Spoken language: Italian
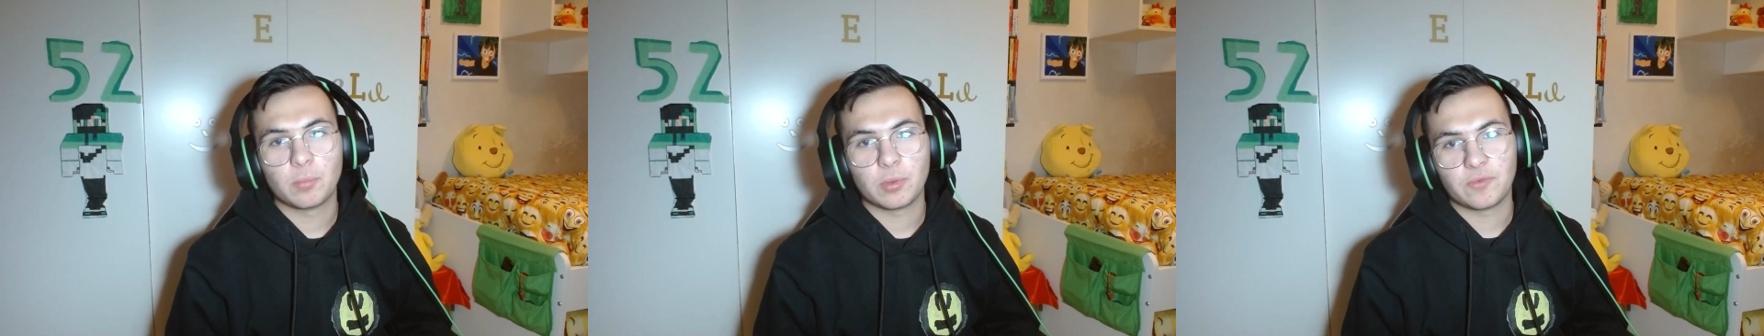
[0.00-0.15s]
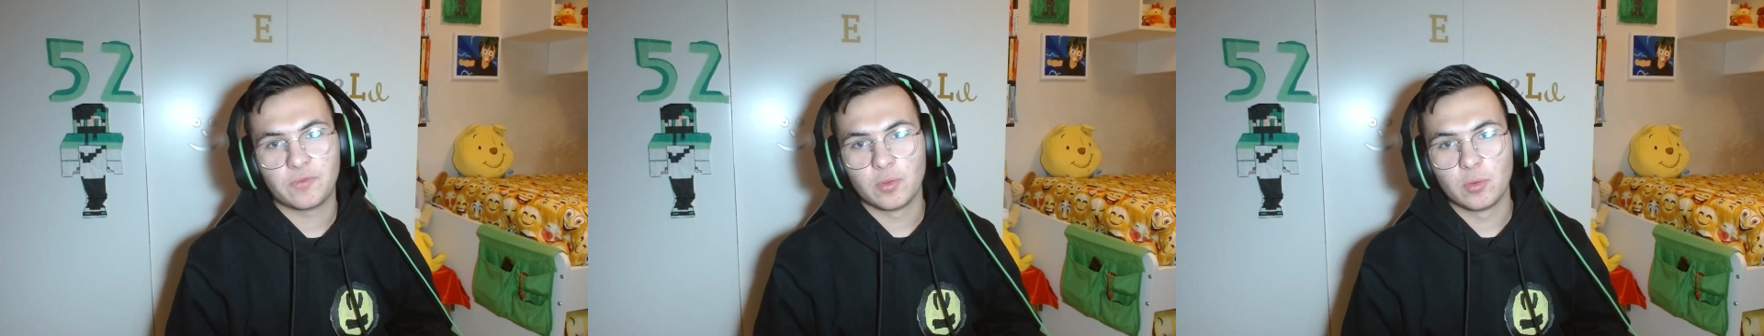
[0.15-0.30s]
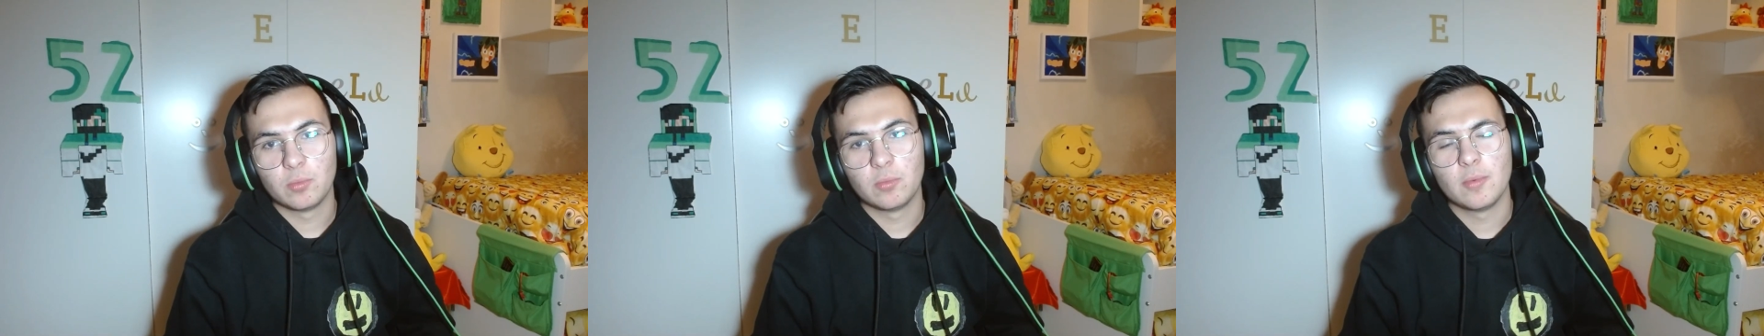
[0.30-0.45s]

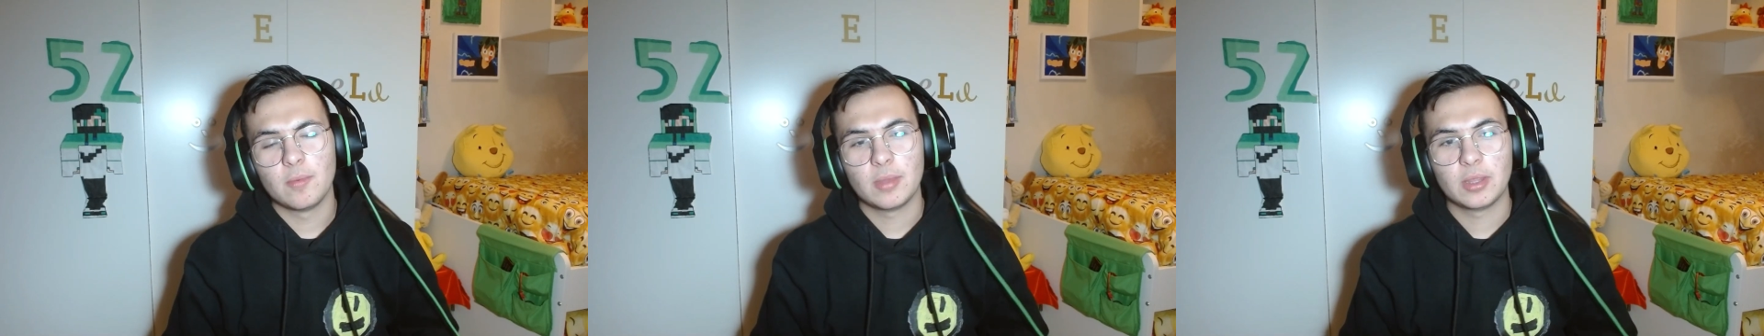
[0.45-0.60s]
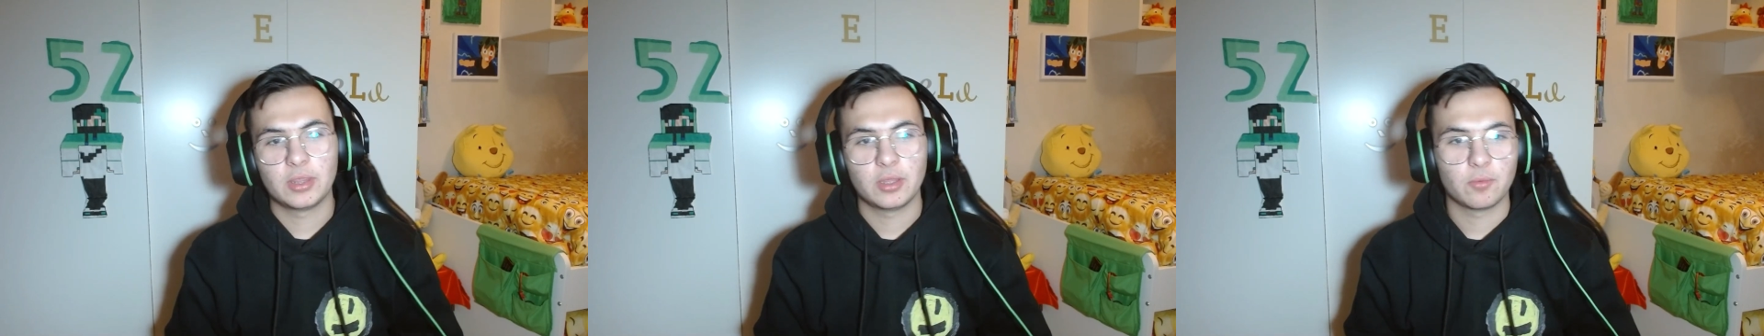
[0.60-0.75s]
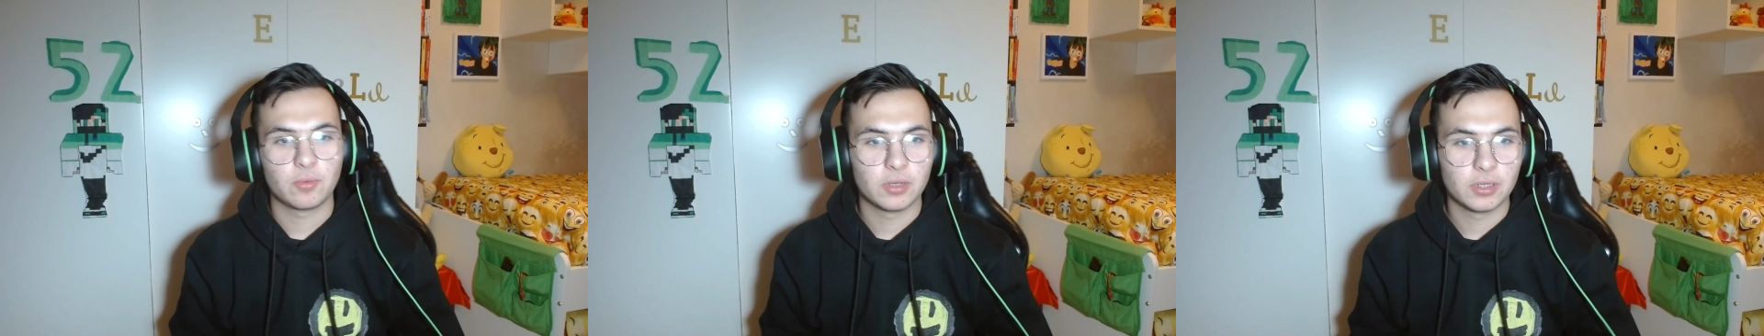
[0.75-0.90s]

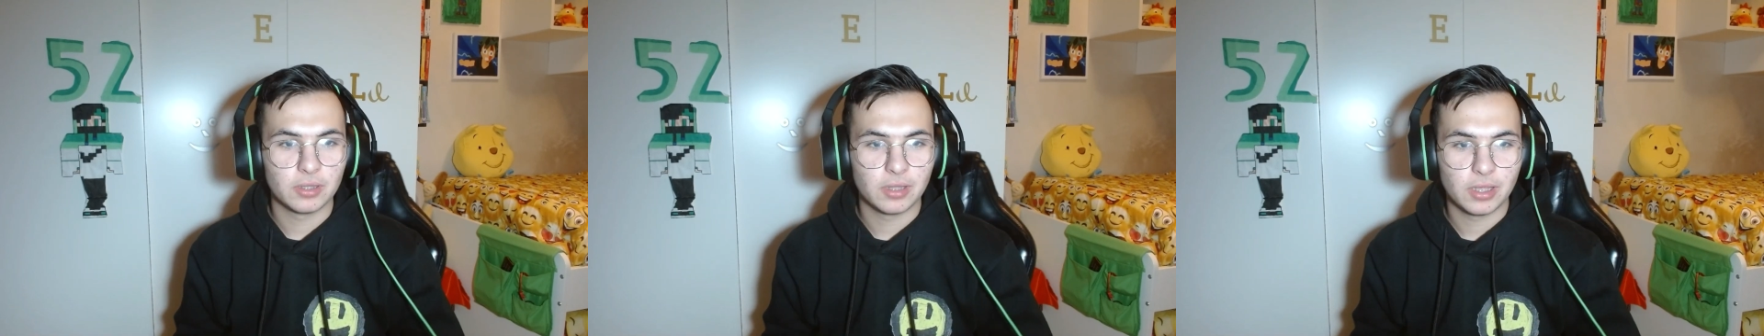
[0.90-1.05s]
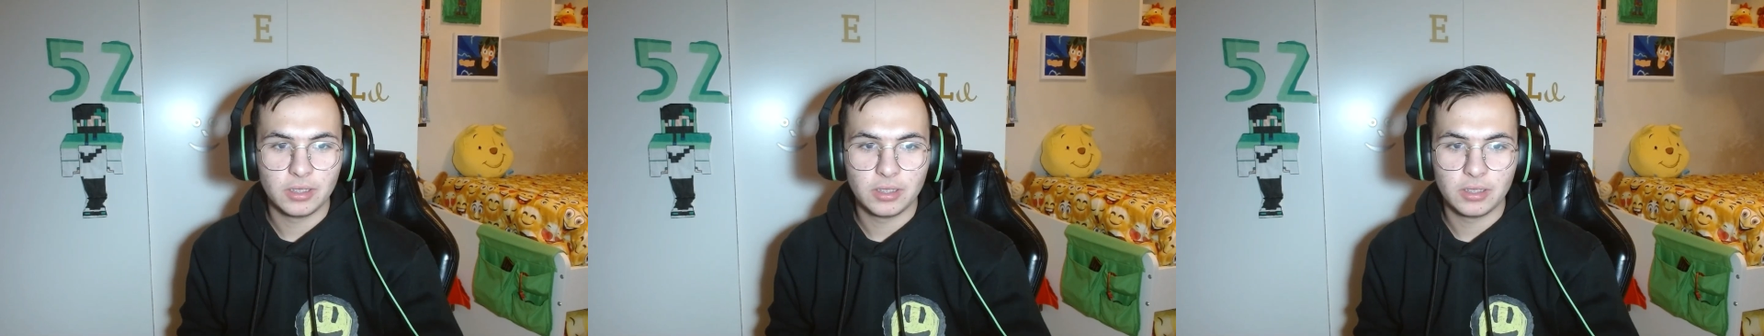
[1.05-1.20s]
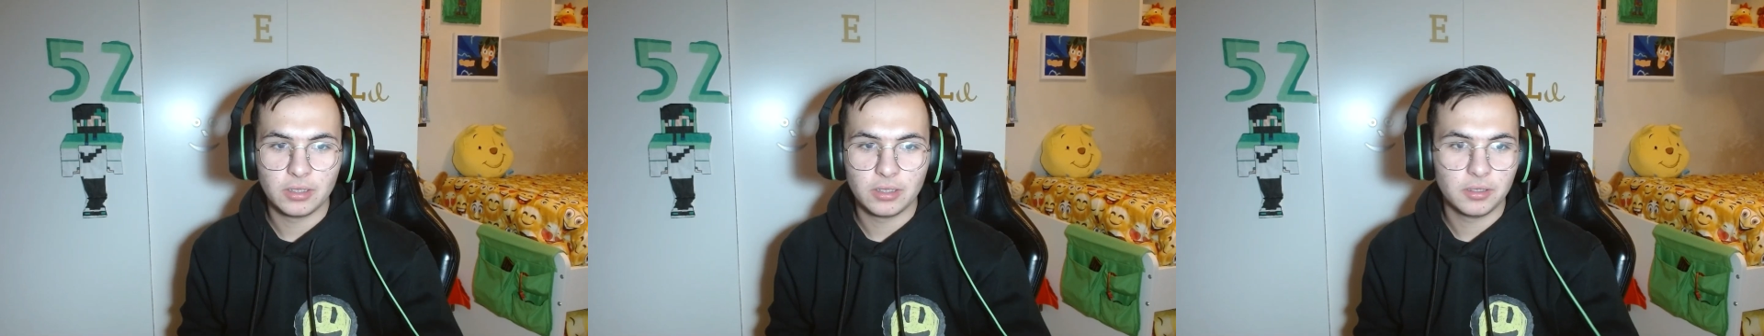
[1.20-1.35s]
Preferibilmente quelle
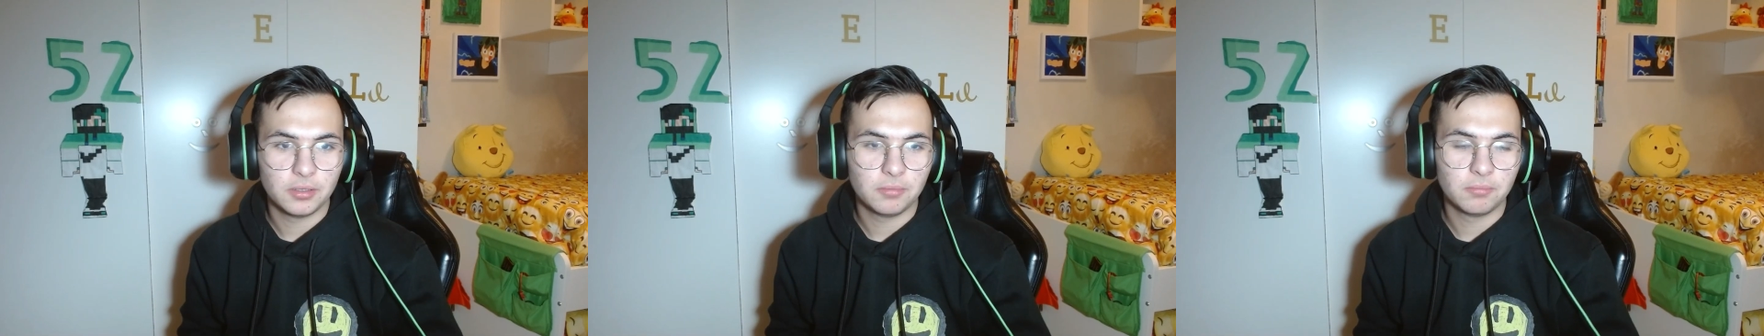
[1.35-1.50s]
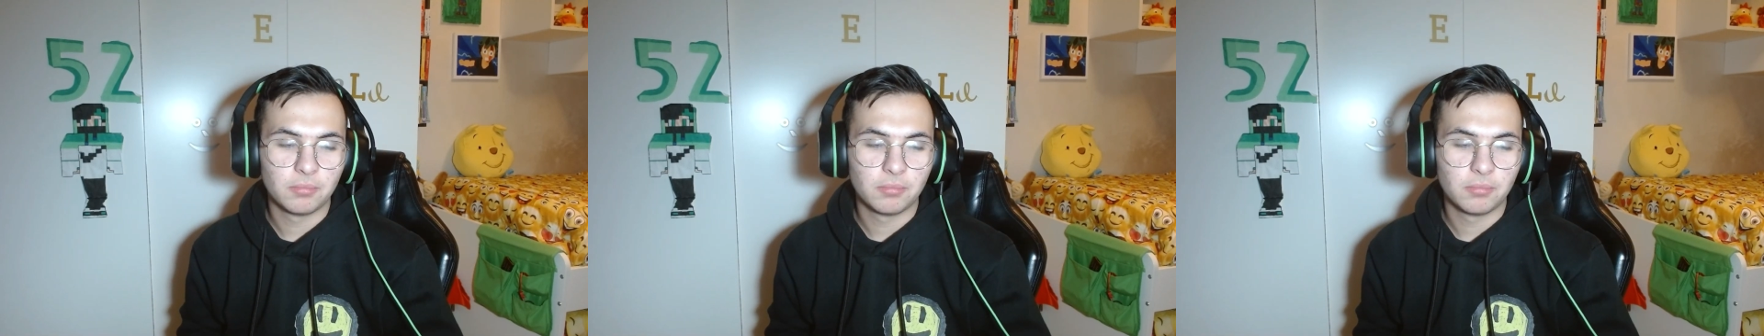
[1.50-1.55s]
dei